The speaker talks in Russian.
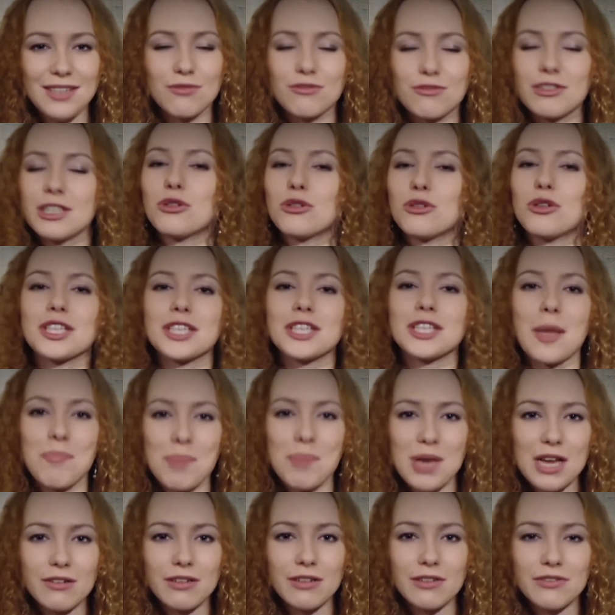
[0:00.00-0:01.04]
в которых на
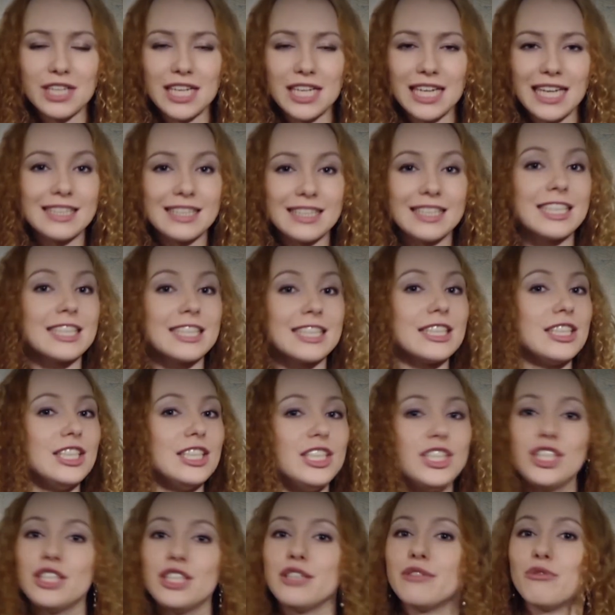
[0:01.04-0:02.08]
первый взгляд нет
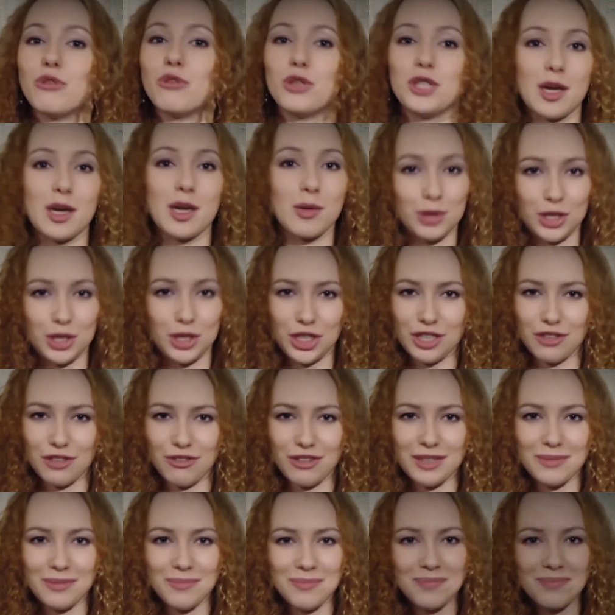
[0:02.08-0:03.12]
ничего необычного.